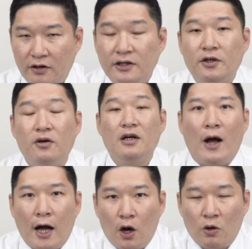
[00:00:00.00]
그래서
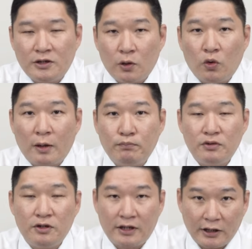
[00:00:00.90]
와우 제
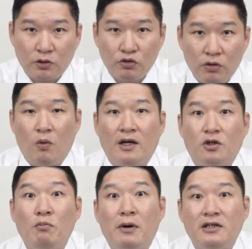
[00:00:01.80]
고객분들께서도 와
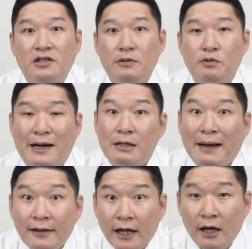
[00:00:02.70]
정말 스티브 말이
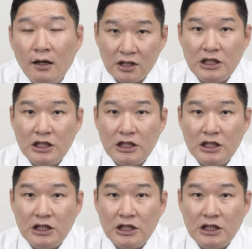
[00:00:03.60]
맞네